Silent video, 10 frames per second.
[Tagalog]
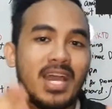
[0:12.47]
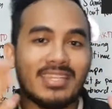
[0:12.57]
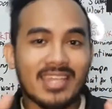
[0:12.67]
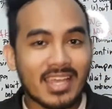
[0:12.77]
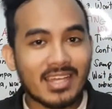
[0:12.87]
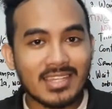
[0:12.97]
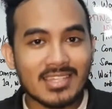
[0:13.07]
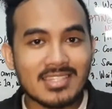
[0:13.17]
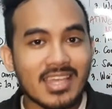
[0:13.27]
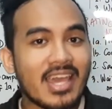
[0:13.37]
mga deck
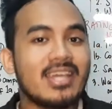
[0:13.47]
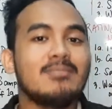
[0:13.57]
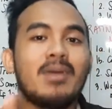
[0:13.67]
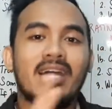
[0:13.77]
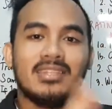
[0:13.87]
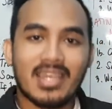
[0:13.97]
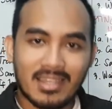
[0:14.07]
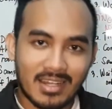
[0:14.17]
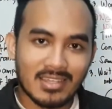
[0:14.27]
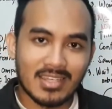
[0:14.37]
cadets and mga deck
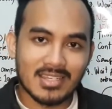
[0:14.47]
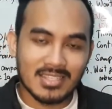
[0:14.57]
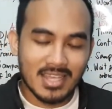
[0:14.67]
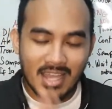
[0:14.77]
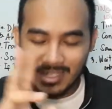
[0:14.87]
ratings.